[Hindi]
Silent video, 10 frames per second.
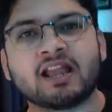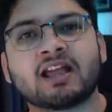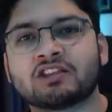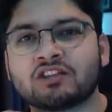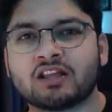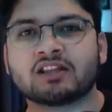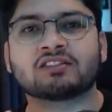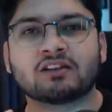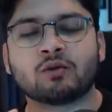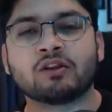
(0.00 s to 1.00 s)
क्रिश्चन क्रिश्चियन
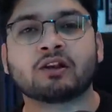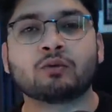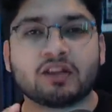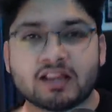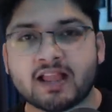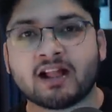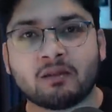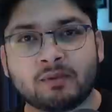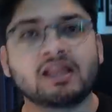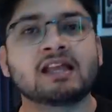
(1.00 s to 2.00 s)
एरिक्सन को इंक्लूड किया जाएगा
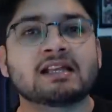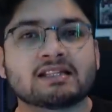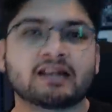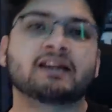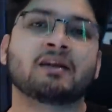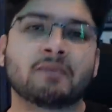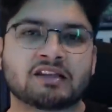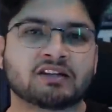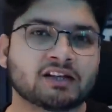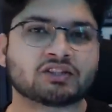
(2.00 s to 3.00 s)
अभी संडे
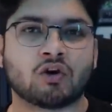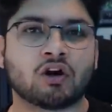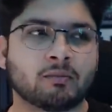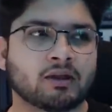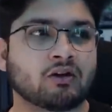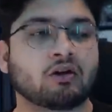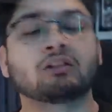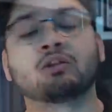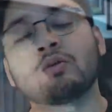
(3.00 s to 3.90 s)
मैच डे स्कॉड में ऑल दो